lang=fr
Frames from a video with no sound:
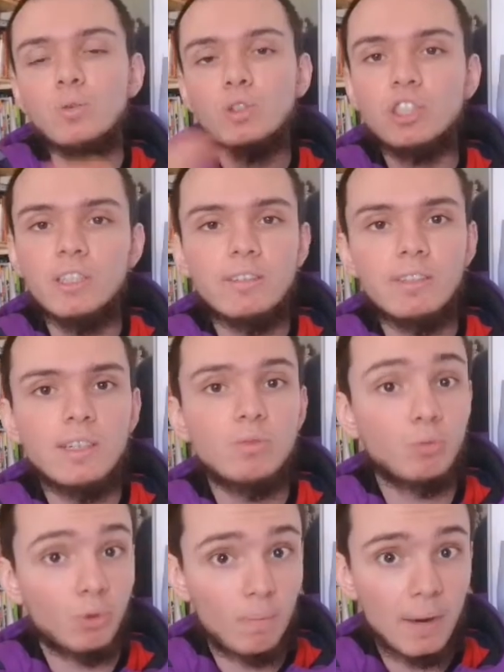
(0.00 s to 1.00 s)
Donc j'ai décidé de
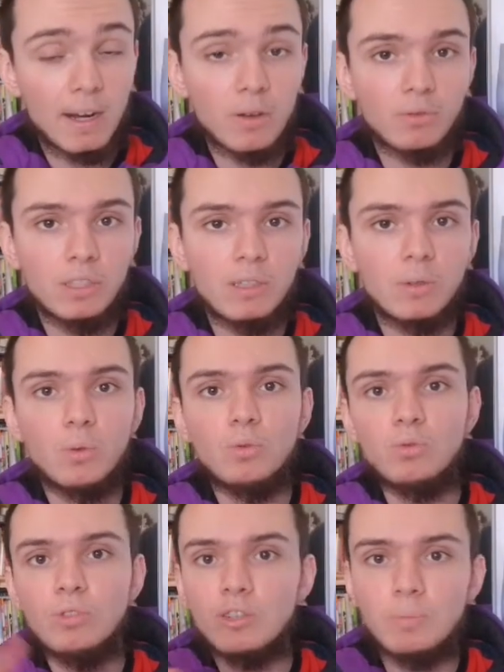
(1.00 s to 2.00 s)
vous en parler en vidéo, de
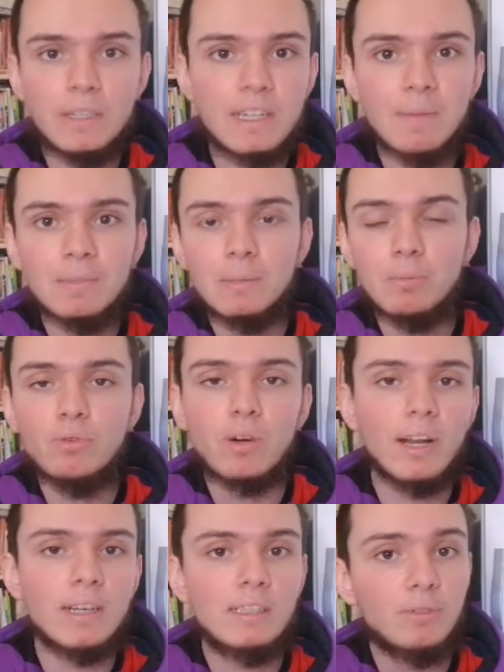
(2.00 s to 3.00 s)
vous expliquer un petit peu
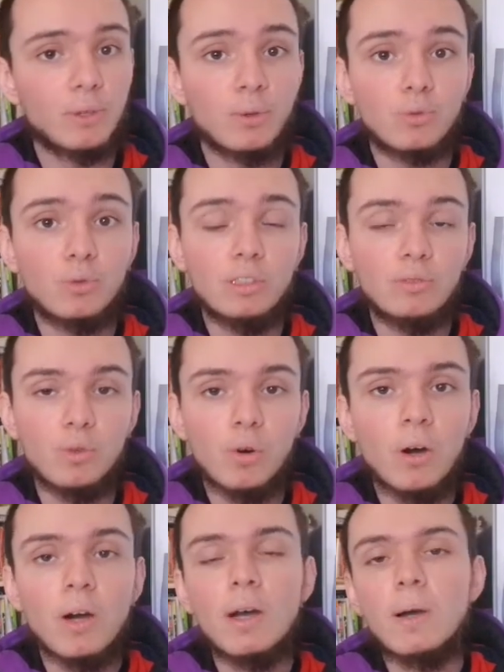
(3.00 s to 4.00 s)
voilà les différences de niveau,